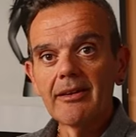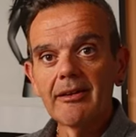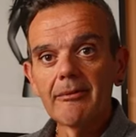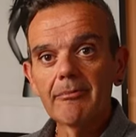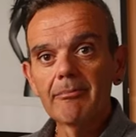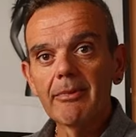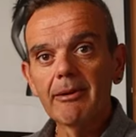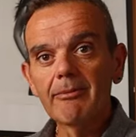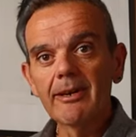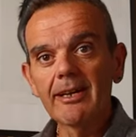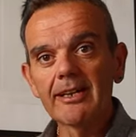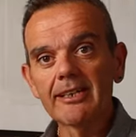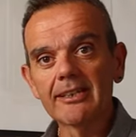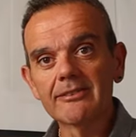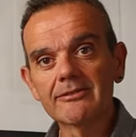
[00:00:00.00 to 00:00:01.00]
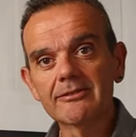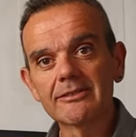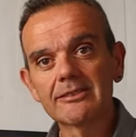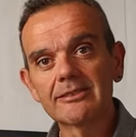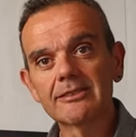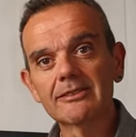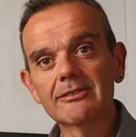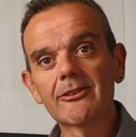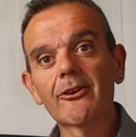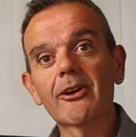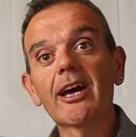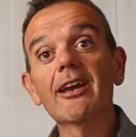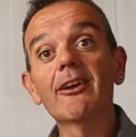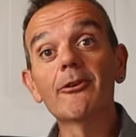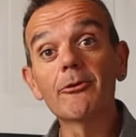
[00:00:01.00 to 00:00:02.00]
facilita y podemos ser
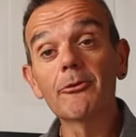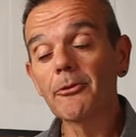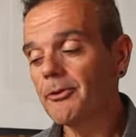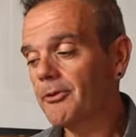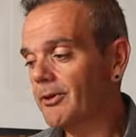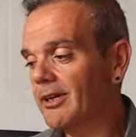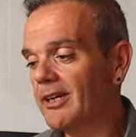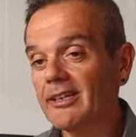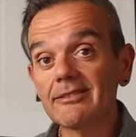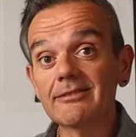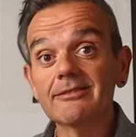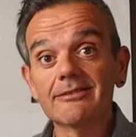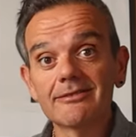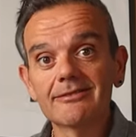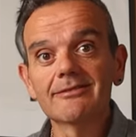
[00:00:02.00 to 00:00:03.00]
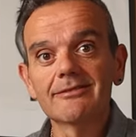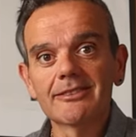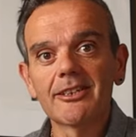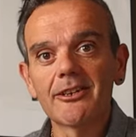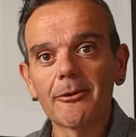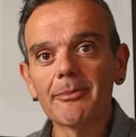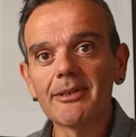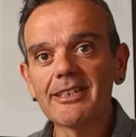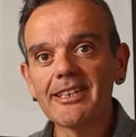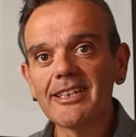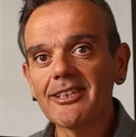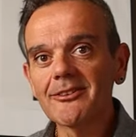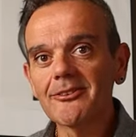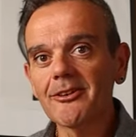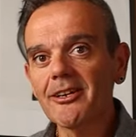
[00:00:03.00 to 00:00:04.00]
con y ya bueno podemos
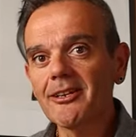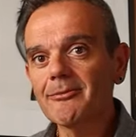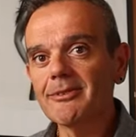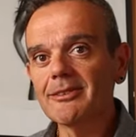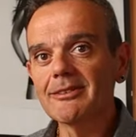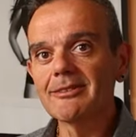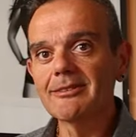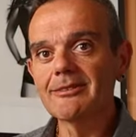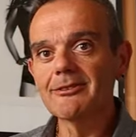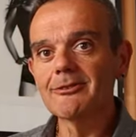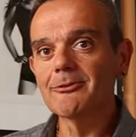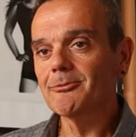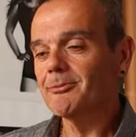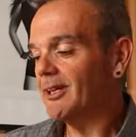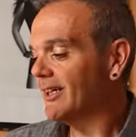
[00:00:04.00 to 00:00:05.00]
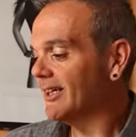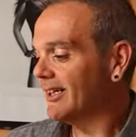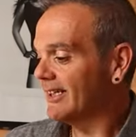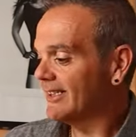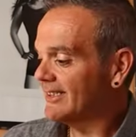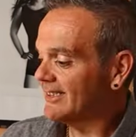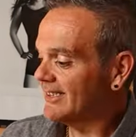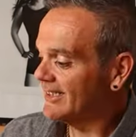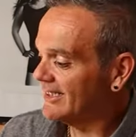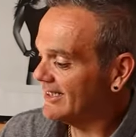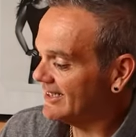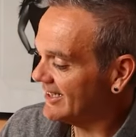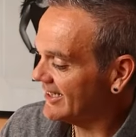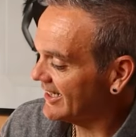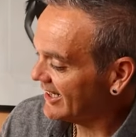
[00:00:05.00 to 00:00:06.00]
ser con ella y venden
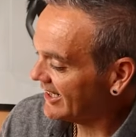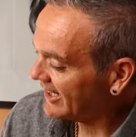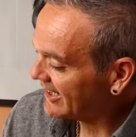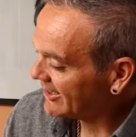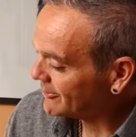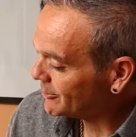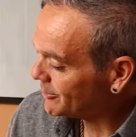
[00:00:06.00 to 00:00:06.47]
ya